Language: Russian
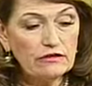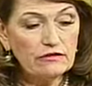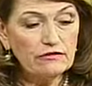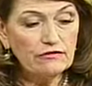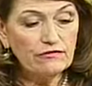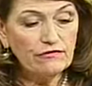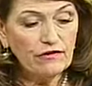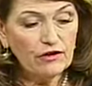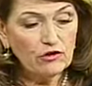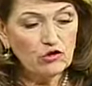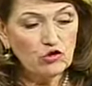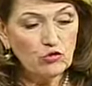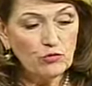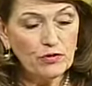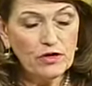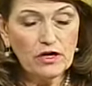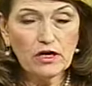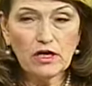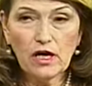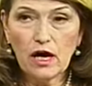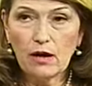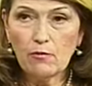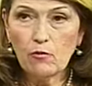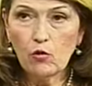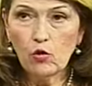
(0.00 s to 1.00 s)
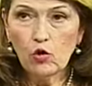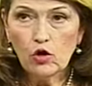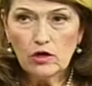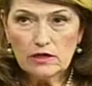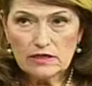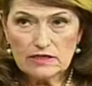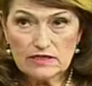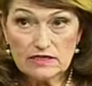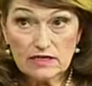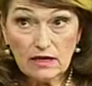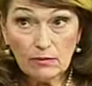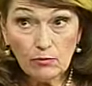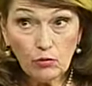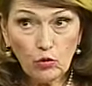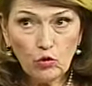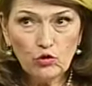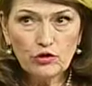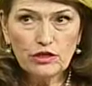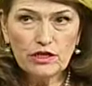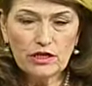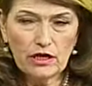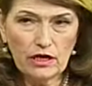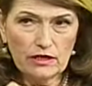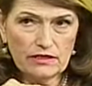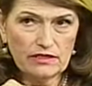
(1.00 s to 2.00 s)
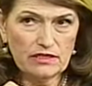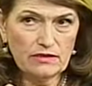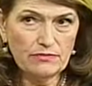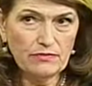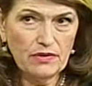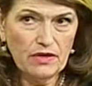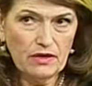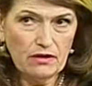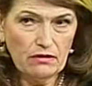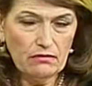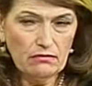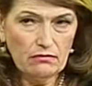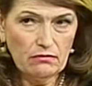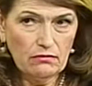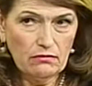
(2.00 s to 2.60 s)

в вашу программу заботы о себе?